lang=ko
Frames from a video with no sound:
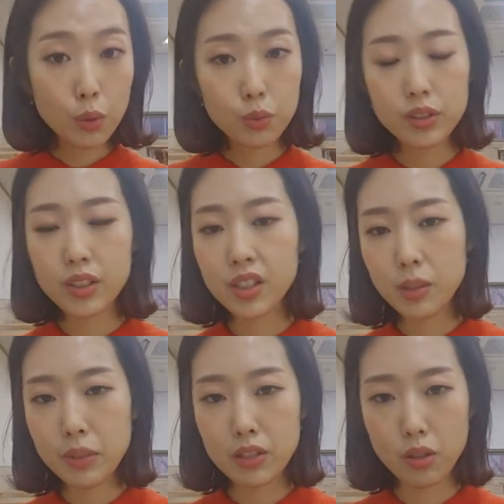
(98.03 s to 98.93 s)
오늘
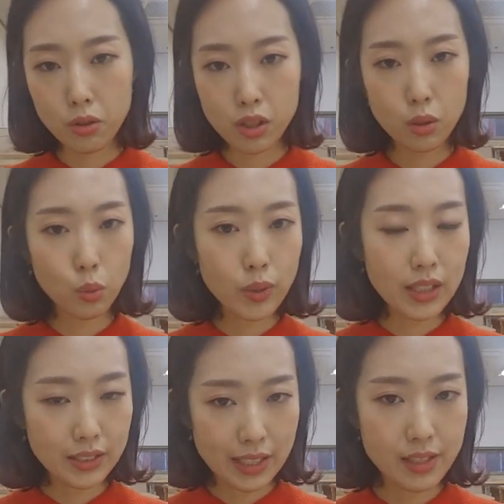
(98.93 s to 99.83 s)
시험에서 역시
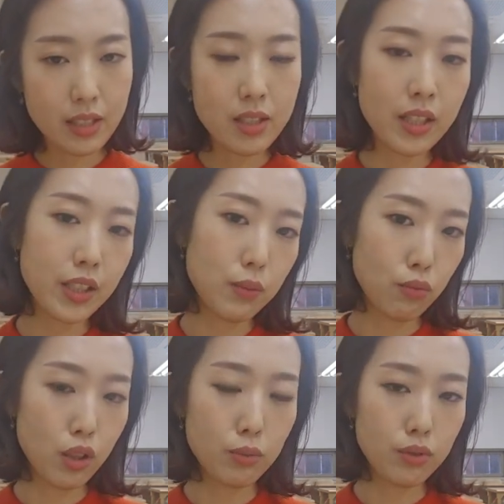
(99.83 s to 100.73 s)
노랑 낫의 차이를
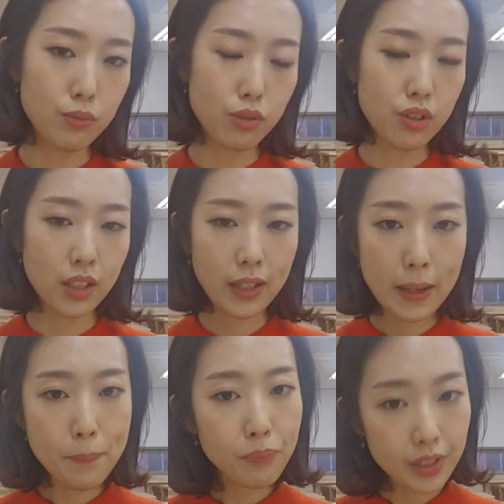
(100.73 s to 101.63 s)
물어보는
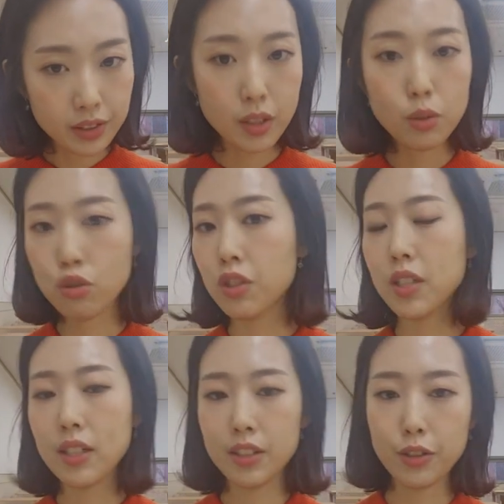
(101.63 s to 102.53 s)
문제가 그대로
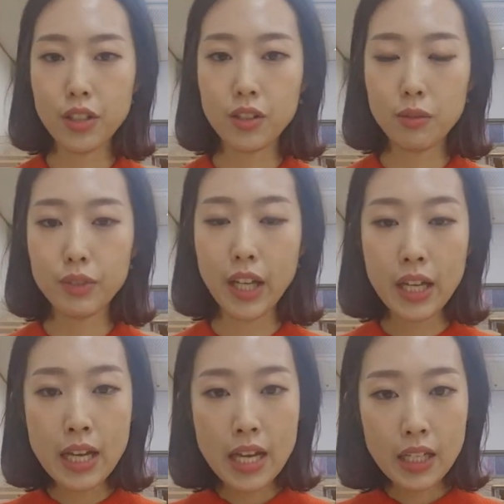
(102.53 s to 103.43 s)
출제가 되었기
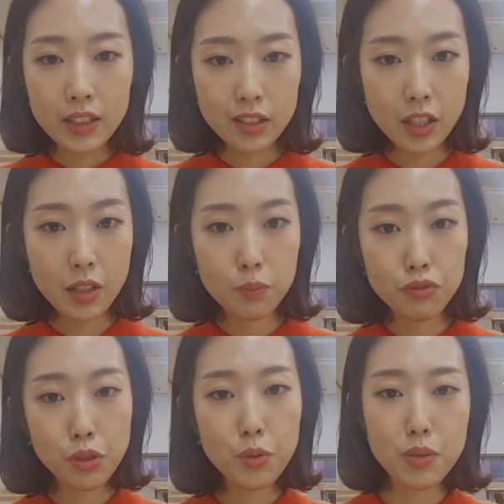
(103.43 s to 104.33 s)
때문에 그때
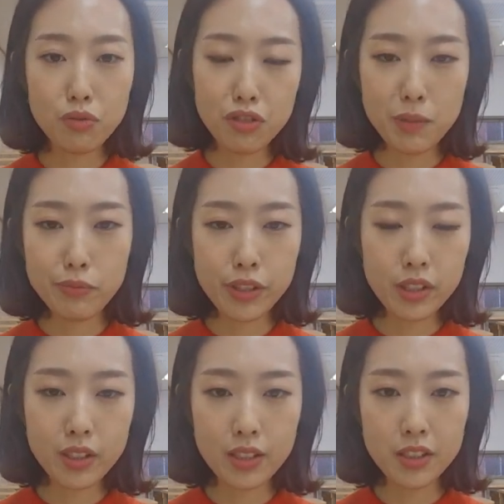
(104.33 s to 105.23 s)
부교재 문제
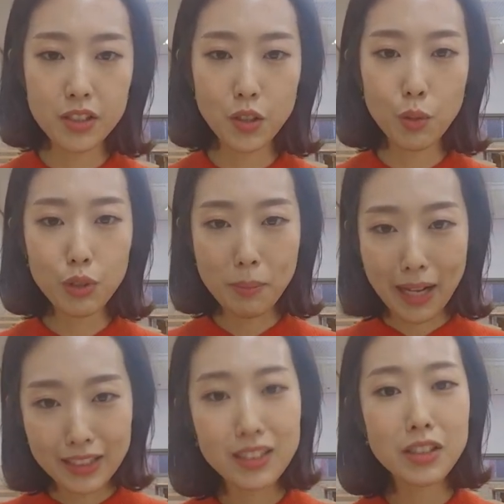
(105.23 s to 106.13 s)
푸실 때는 여러분들이
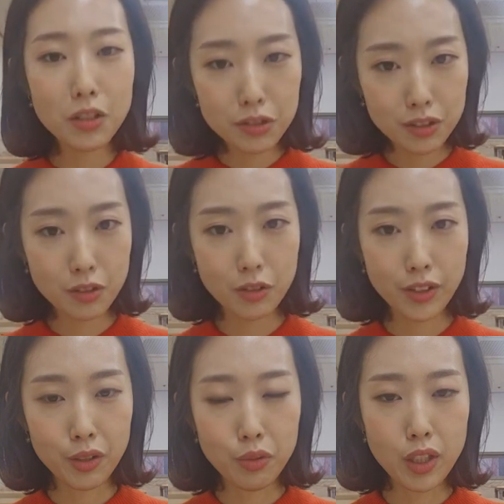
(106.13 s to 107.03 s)
많이 틀렸을
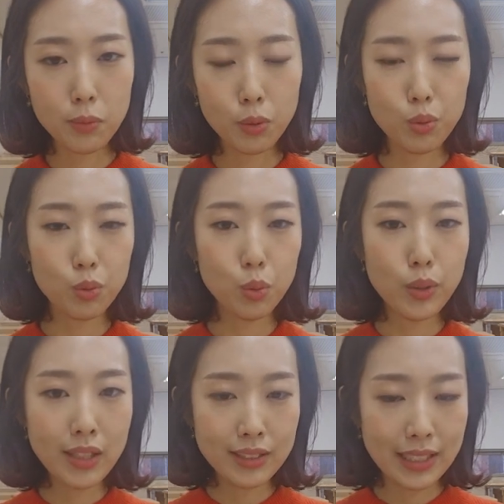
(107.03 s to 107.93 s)
거예요. 우리가 보통
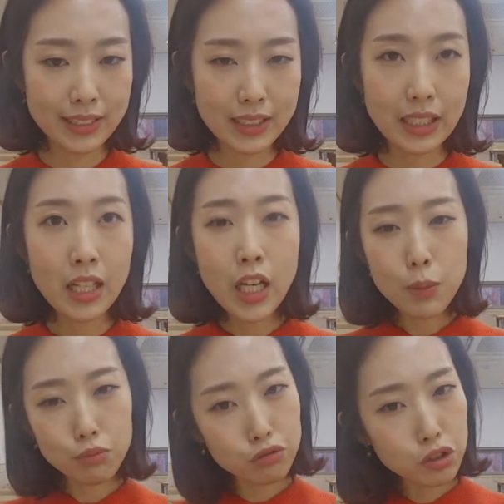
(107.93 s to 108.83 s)
노랑 낫을
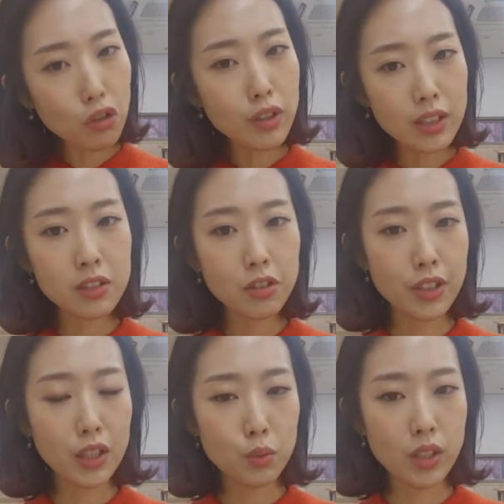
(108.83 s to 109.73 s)
부정어라는 건
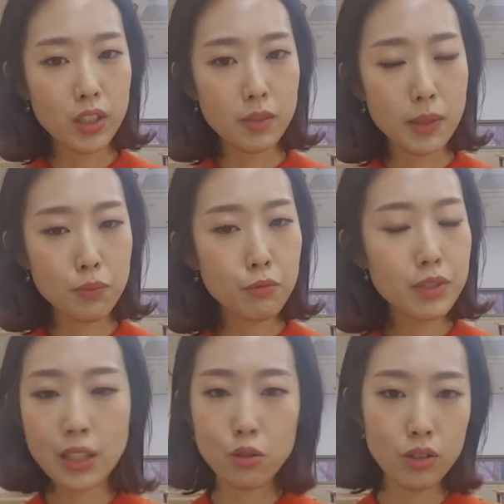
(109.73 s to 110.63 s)
알고 있지만
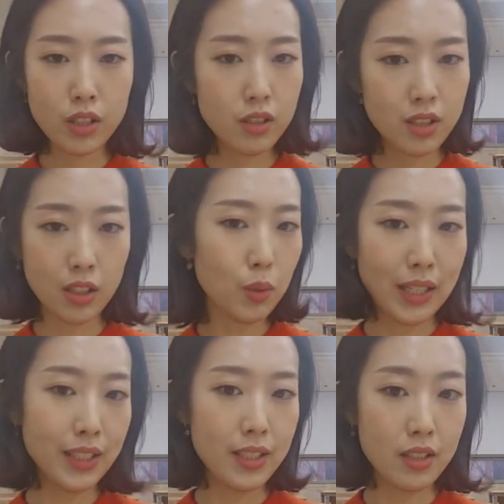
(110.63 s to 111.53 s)
품사 정리는 제대로
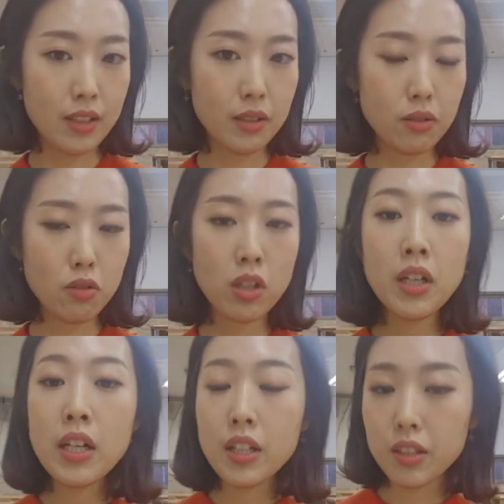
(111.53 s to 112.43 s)
안 하잖아요. 그렇죠
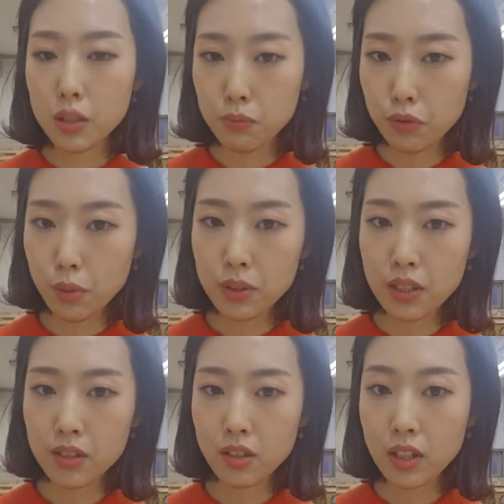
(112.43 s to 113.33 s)
근데 이제
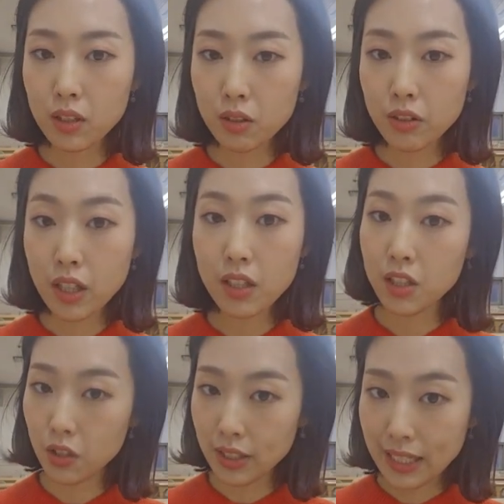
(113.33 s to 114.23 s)
부교재에서 했던 했던 게
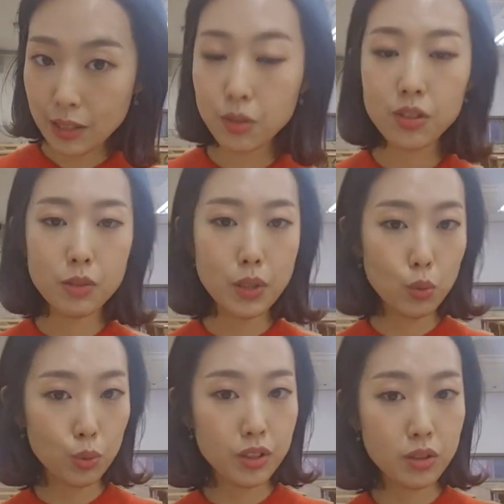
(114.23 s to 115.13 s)
기억이 나셨으면
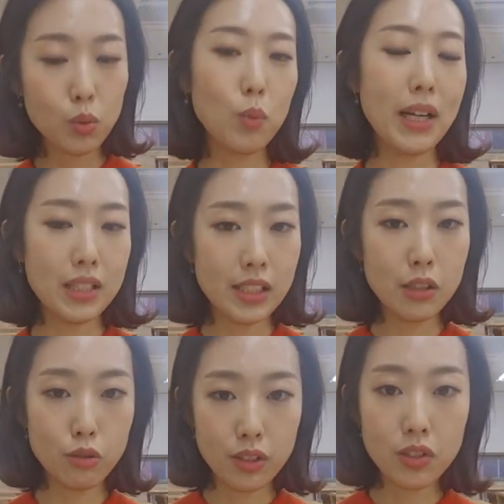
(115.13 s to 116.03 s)
오늘은 또 마칠
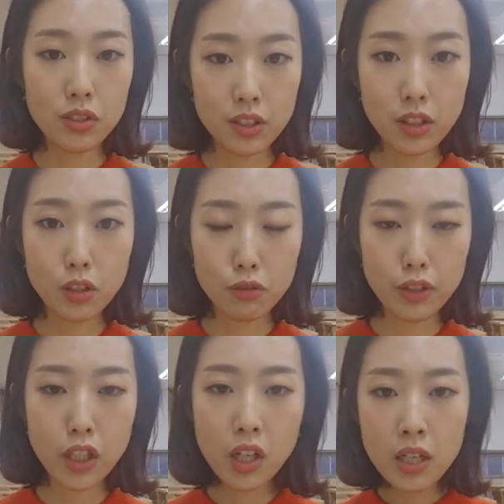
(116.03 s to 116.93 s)
수 있었을
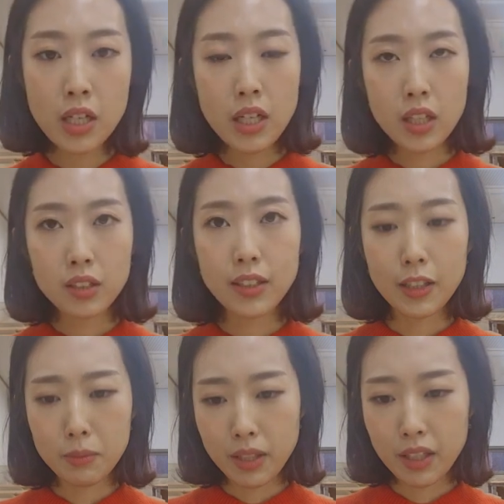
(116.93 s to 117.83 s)
거고요.
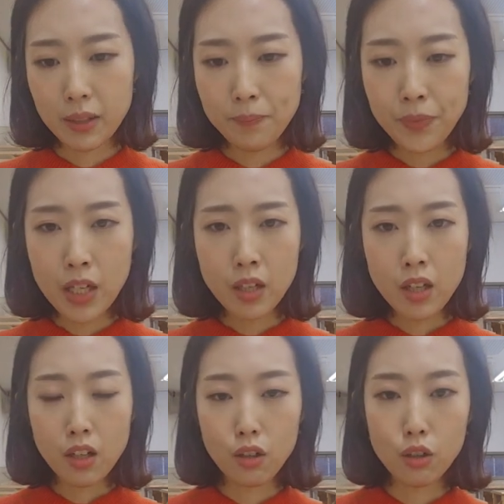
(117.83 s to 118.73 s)
다음에
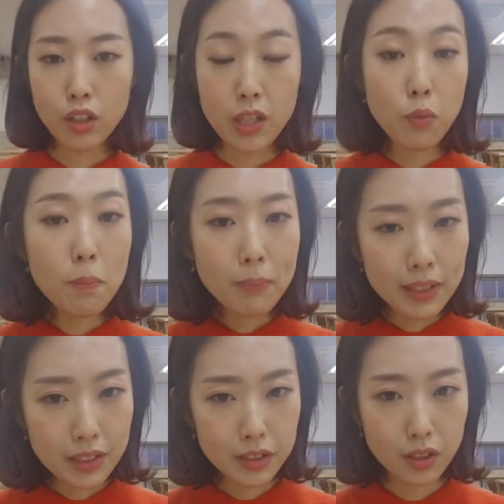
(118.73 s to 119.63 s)
어,
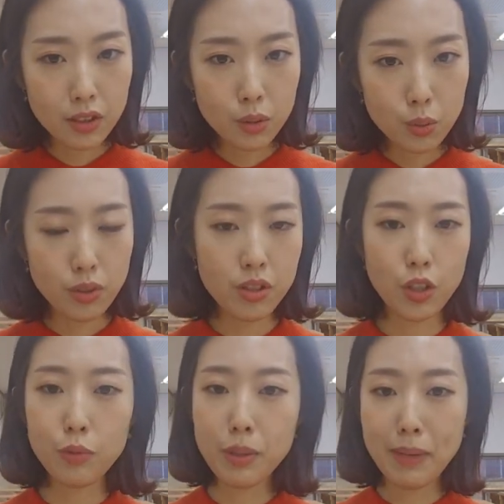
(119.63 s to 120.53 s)
기본반에서 또 역시
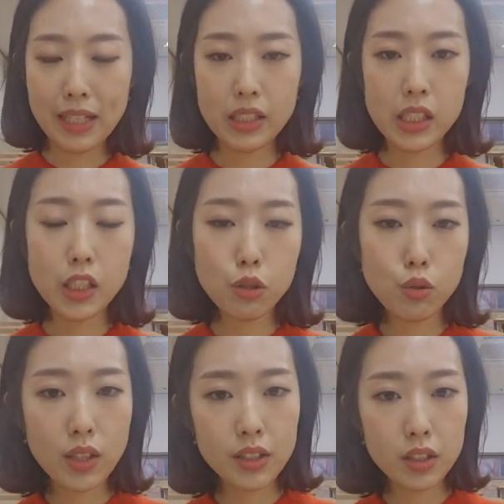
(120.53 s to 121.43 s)
여러분이 많이
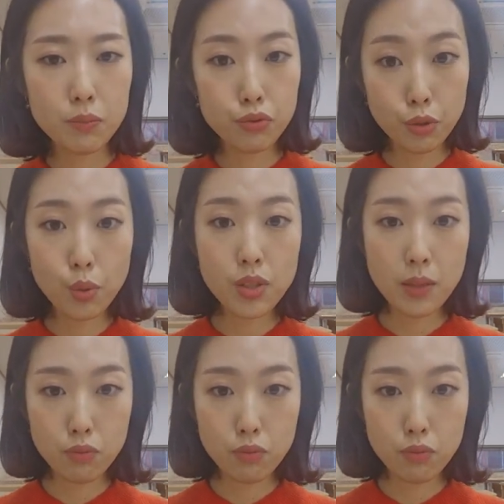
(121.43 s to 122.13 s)
실수하는 부교재